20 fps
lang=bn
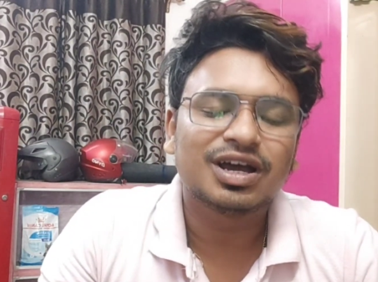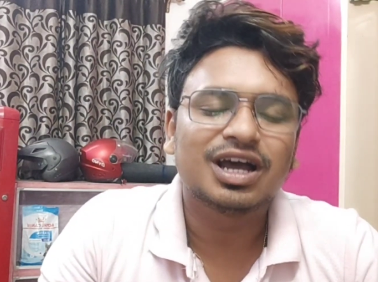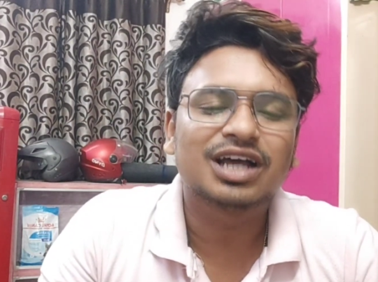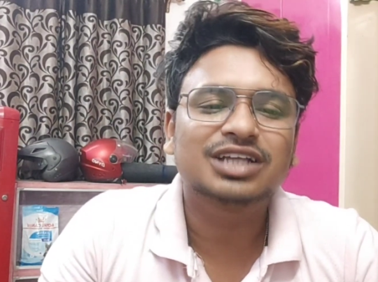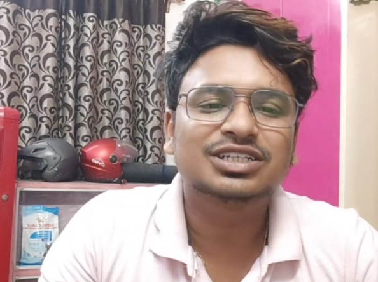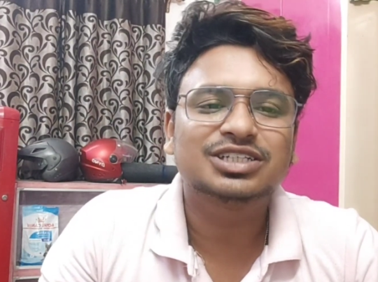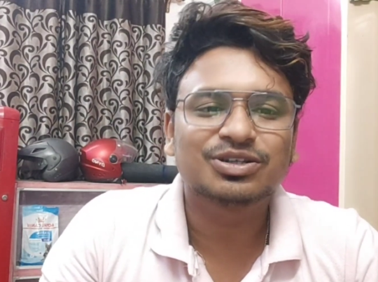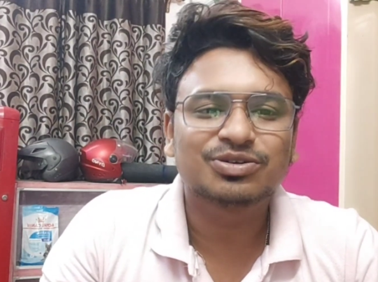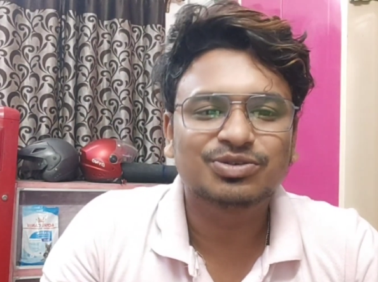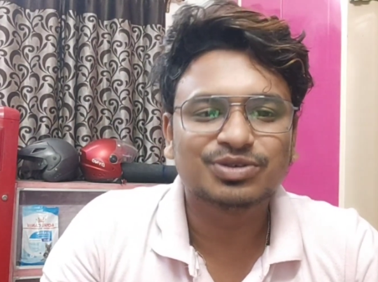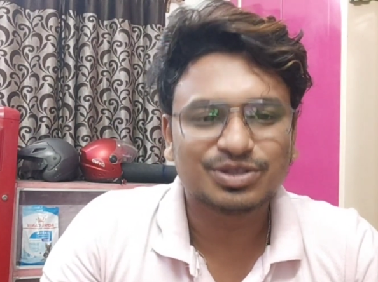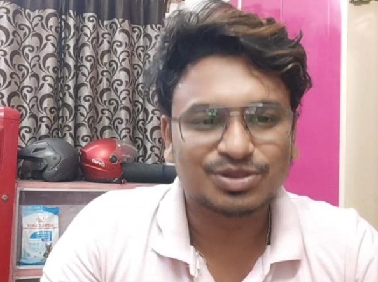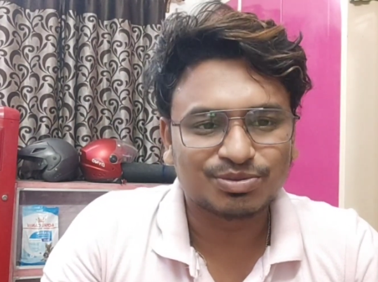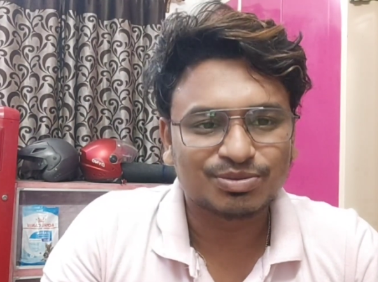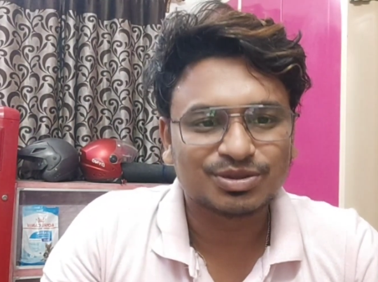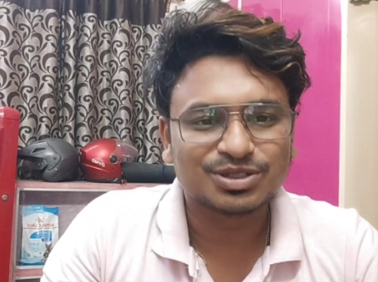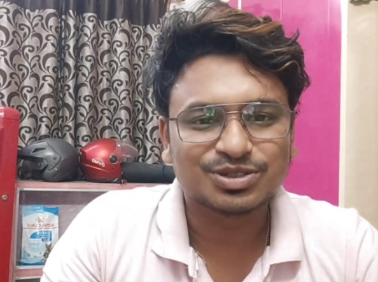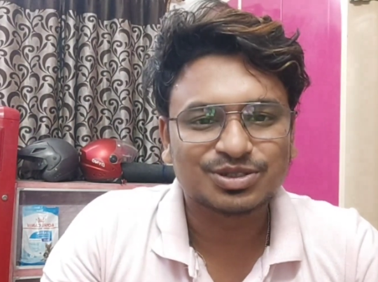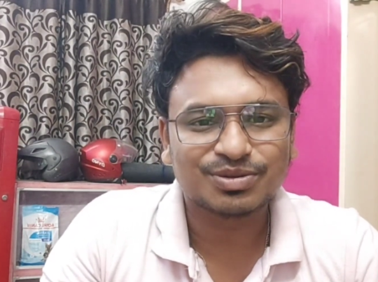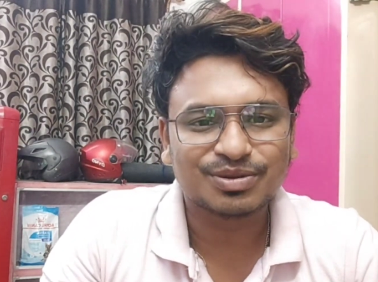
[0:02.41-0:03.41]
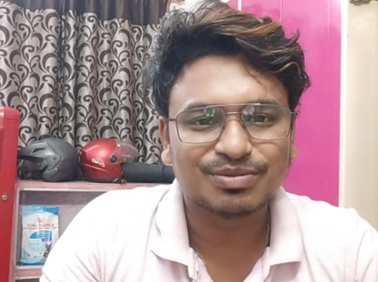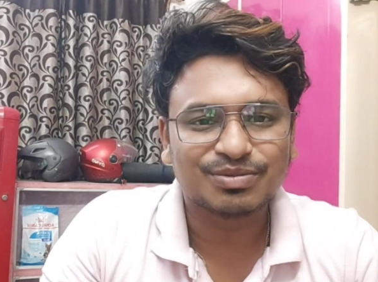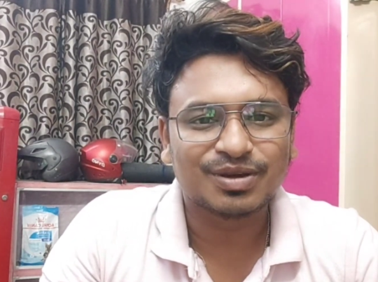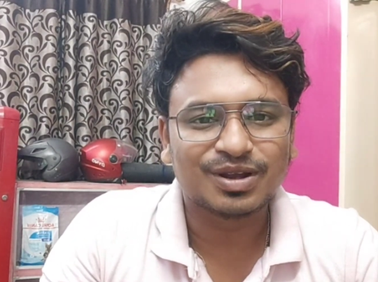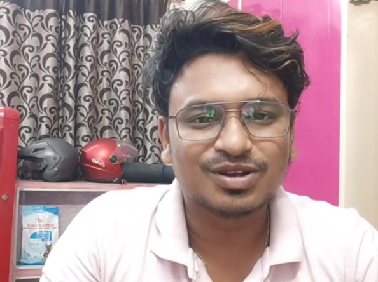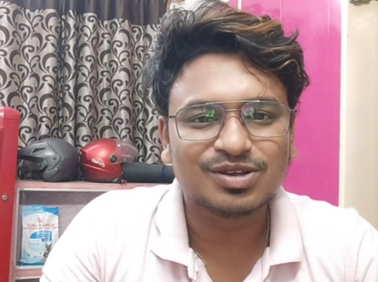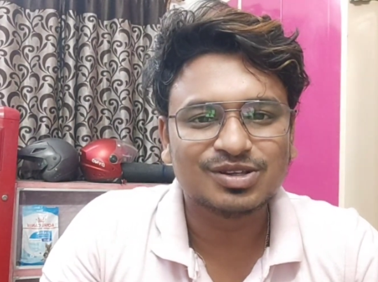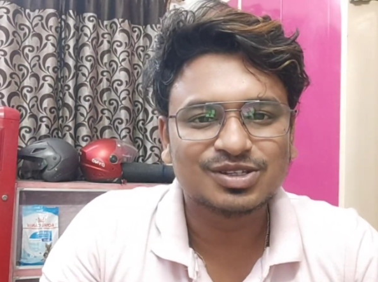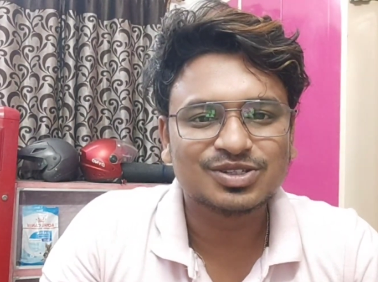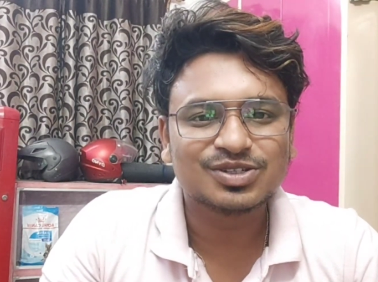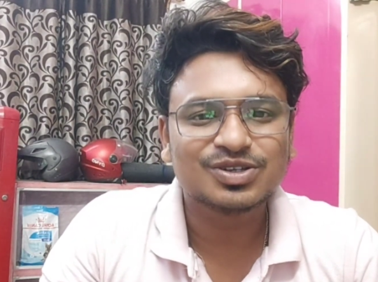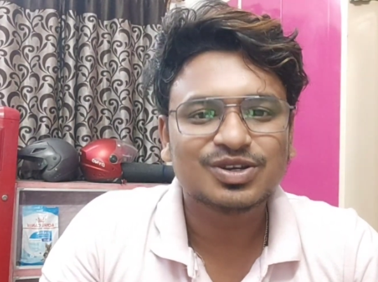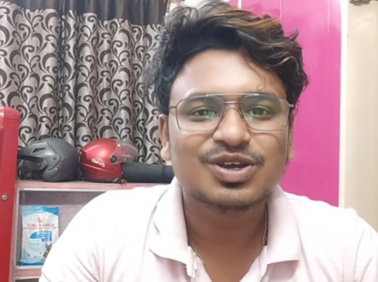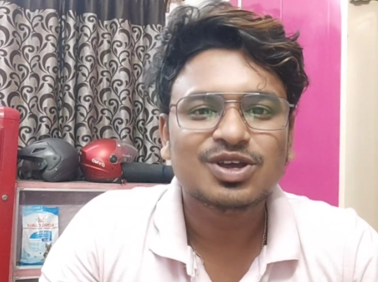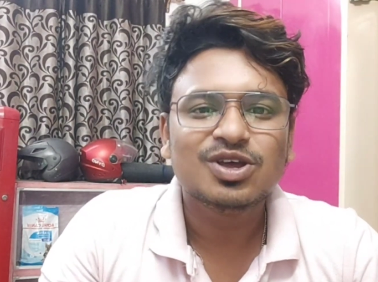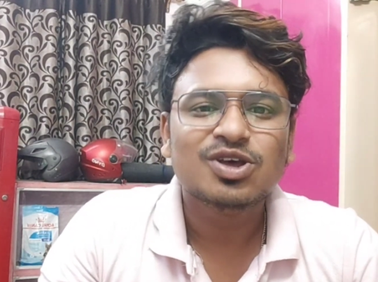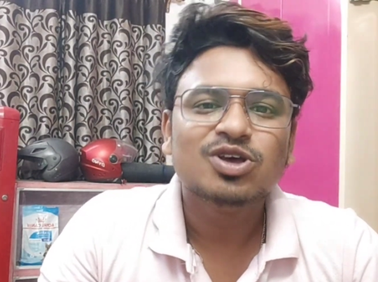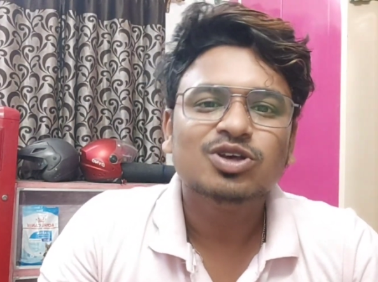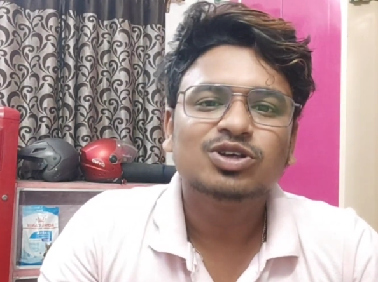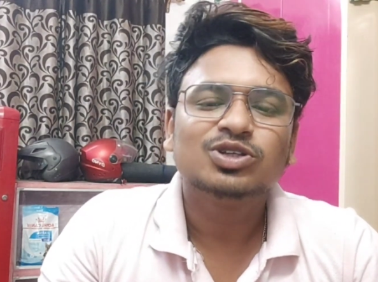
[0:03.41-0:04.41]
আশা করি তোমরা সবাই ভালো আছো
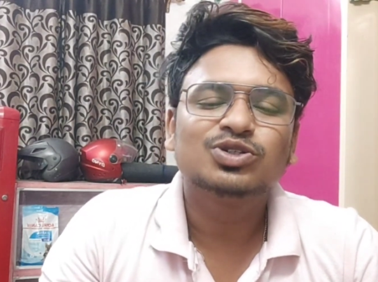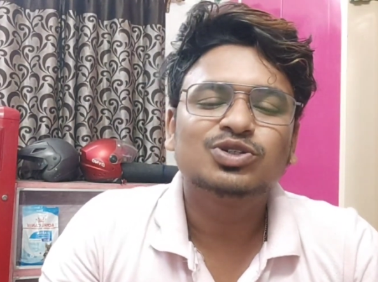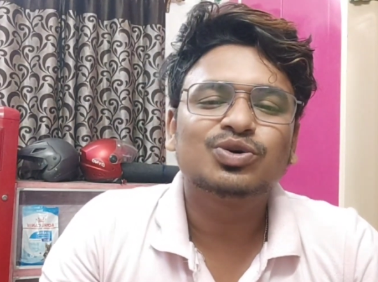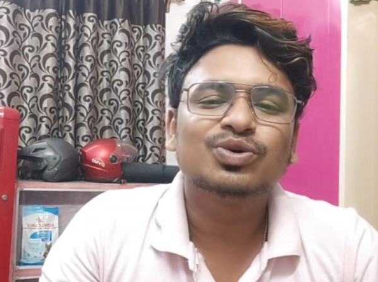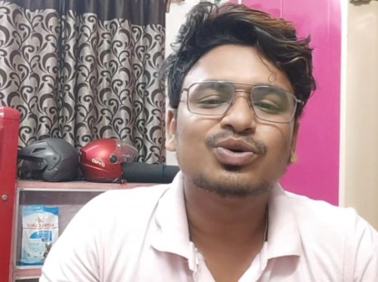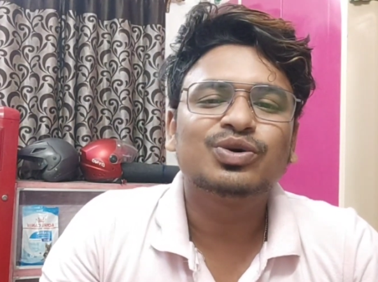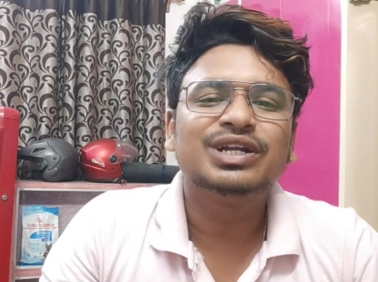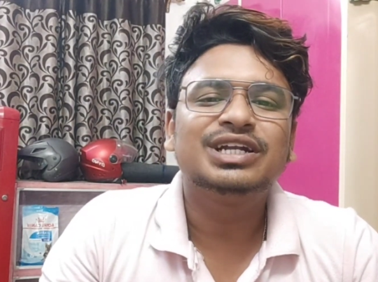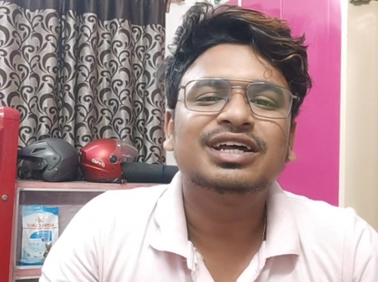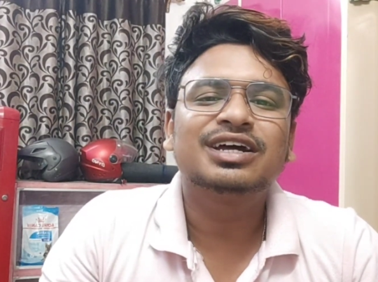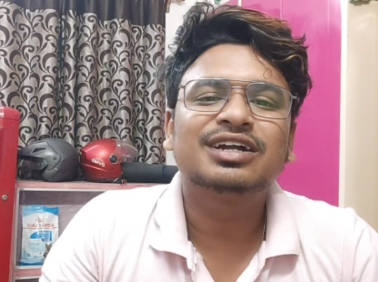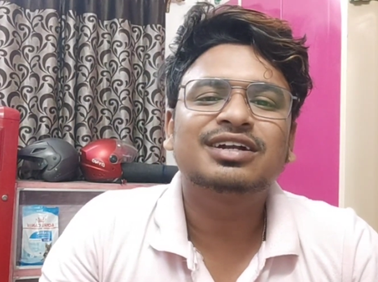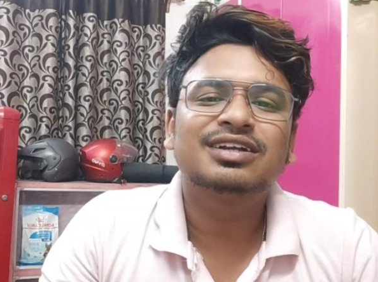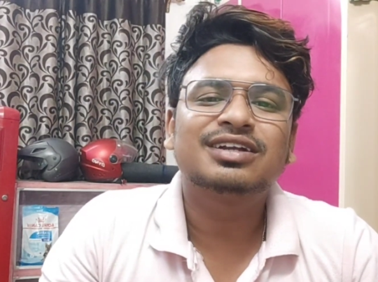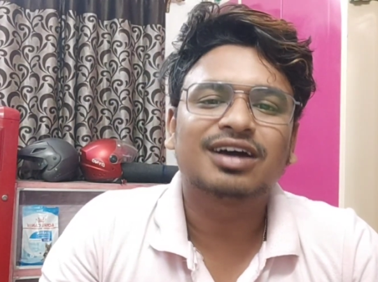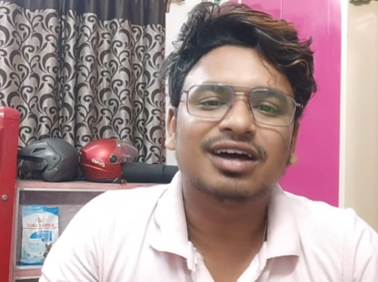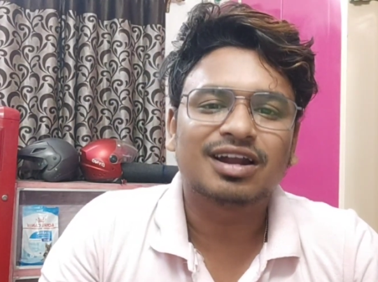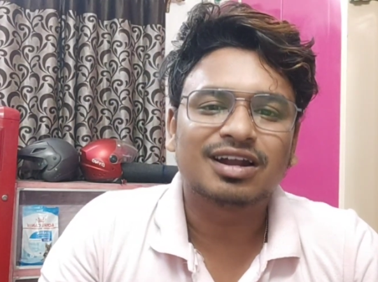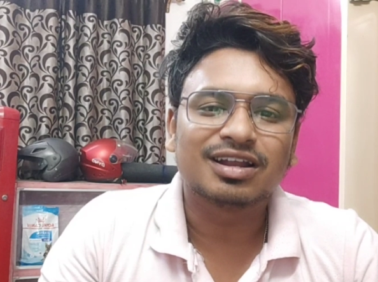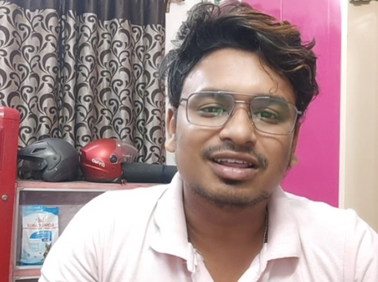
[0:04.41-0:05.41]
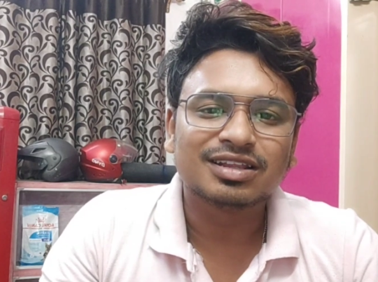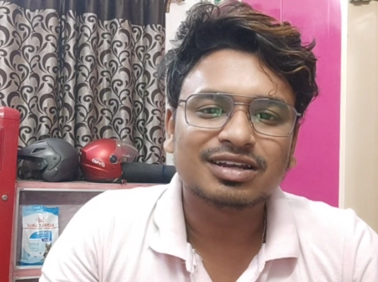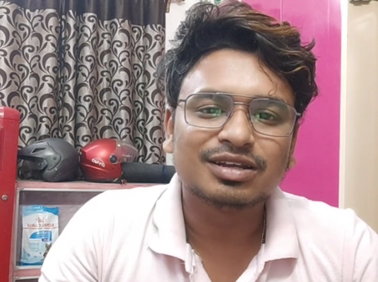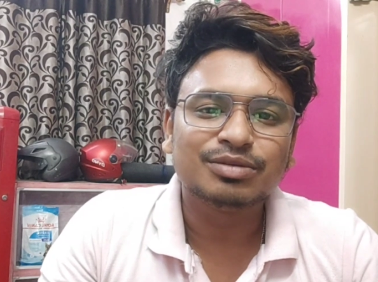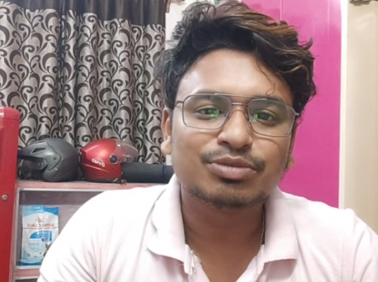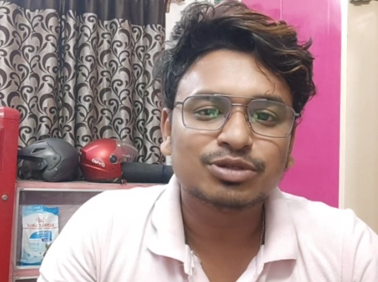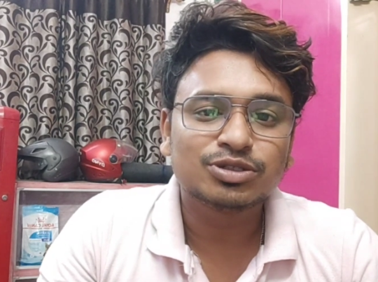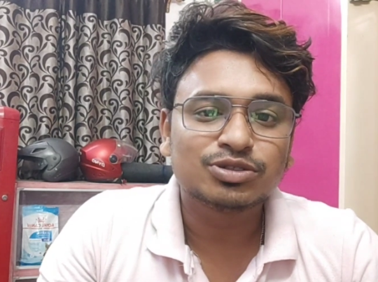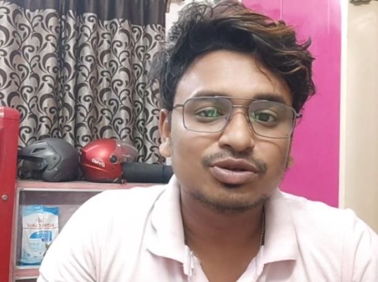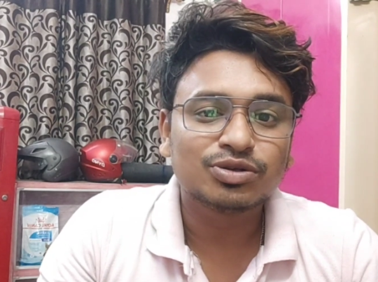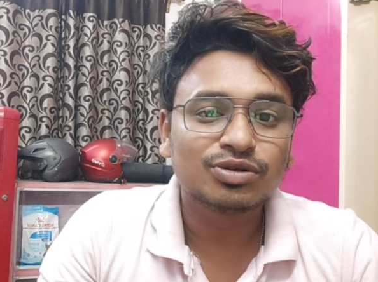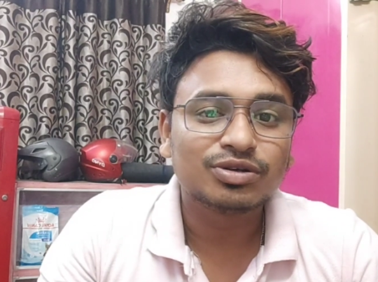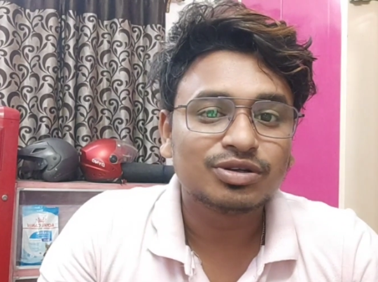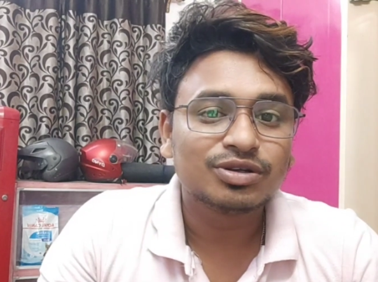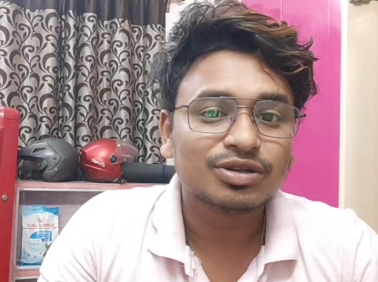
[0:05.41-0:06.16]
সো এটা একটা আনাদের এপিসোড